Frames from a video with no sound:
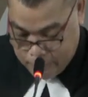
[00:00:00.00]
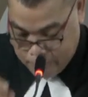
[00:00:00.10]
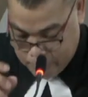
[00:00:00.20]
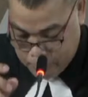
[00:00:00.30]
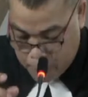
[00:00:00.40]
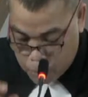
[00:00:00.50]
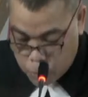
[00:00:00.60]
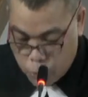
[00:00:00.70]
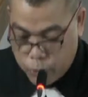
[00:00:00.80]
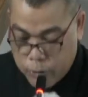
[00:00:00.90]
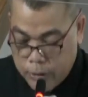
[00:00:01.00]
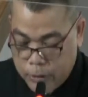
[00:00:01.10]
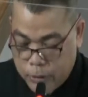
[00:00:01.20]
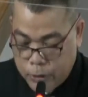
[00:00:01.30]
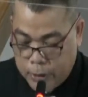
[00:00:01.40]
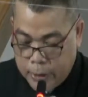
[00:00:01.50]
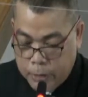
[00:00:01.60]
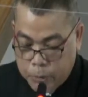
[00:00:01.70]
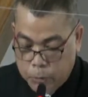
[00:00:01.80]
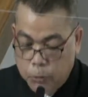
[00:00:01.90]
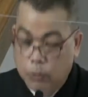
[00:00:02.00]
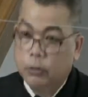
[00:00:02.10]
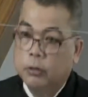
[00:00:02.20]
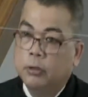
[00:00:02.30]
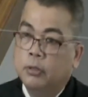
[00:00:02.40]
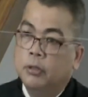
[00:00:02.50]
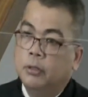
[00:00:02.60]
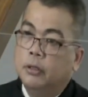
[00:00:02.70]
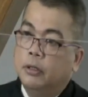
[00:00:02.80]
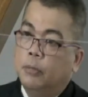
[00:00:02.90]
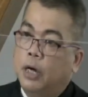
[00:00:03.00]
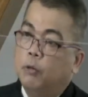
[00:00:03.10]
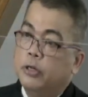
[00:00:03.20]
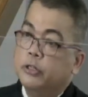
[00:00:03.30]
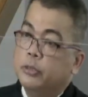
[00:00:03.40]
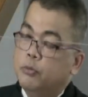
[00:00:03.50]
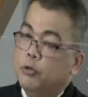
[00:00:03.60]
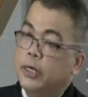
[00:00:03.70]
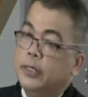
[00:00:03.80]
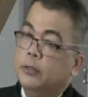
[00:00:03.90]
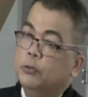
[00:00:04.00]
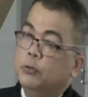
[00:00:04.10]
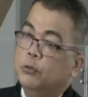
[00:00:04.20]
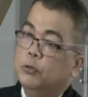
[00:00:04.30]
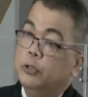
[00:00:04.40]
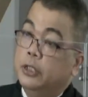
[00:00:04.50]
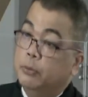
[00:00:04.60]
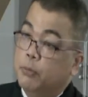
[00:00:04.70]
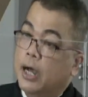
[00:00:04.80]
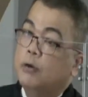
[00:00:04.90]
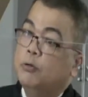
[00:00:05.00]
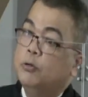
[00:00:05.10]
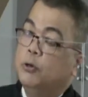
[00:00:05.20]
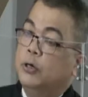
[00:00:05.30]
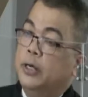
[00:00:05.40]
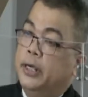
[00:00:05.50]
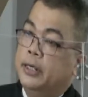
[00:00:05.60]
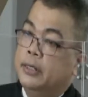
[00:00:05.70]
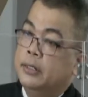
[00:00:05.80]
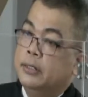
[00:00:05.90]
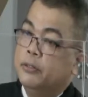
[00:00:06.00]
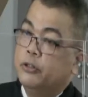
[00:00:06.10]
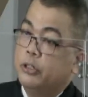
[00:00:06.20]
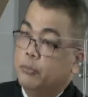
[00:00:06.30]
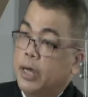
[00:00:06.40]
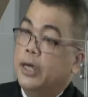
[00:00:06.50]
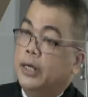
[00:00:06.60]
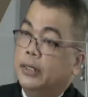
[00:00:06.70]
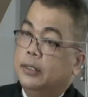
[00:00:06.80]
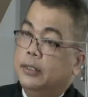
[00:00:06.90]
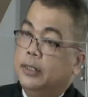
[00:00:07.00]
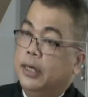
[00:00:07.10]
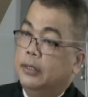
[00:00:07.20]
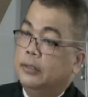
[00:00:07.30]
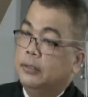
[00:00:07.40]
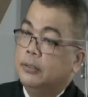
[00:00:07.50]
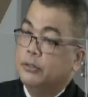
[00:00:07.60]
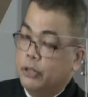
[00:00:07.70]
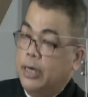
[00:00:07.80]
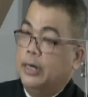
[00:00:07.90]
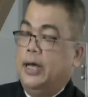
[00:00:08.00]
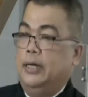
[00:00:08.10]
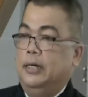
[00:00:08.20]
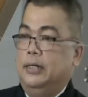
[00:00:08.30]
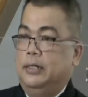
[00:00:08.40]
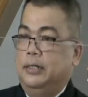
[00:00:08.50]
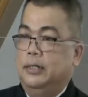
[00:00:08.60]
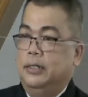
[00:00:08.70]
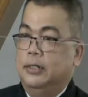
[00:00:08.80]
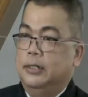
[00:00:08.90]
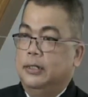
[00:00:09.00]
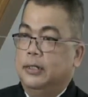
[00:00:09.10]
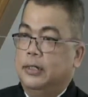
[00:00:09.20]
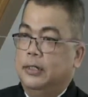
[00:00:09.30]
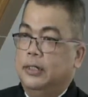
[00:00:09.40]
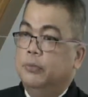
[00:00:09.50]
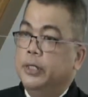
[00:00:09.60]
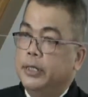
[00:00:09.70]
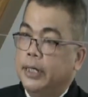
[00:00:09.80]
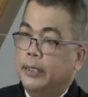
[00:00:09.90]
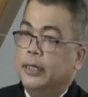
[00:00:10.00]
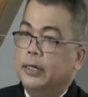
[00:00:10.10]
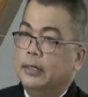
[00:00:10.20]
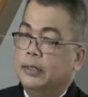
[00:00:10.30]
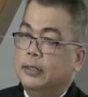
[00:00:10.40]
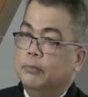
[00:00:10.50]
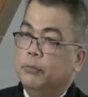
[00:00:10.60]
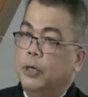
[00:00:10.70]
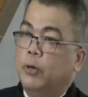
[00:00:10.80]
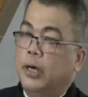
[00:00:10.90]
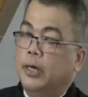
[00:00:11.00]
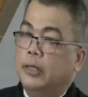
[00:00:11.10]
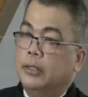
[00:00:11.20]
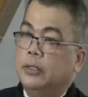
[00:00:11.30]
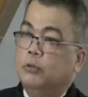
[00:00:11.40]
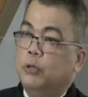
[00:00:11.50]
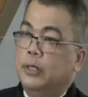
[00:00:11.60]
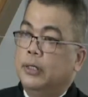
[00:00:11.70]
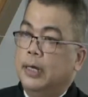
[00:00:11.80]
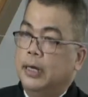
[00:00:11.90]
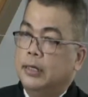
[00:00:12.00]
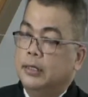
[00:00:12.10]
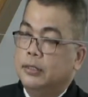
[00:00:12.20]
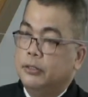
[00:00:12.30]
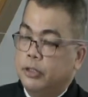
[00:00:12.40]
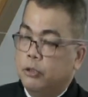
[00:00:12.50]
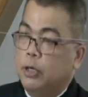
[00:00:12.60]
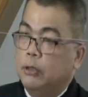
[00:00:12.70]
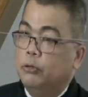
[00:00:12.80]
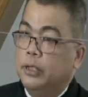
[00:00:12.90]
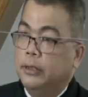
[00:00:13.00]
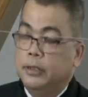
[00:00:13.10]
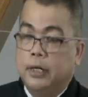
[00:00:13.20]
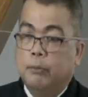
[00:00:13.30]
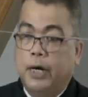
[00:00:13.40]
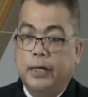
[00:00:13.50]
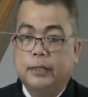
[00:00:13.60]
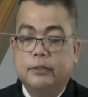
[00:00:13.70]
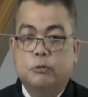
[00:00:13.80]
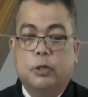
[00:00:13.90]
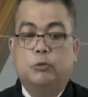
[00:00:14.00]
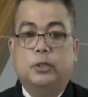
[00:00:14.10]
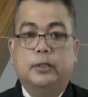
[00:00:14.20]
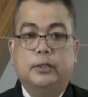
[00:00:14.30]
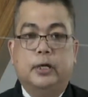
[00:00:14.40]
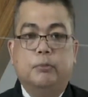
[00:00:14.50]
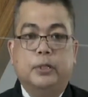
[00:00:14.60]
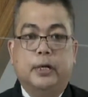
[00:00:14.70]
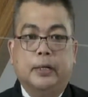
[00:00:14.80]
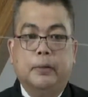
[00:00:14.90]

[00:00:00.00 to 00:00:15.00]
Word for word: Paulus sadar betul bahwa semua itu dibangun oleh semangat yang salah. Dia mengingatkan bahwa itu adalah sesuatu yang tidak baik, sesuatu yang tidak benar.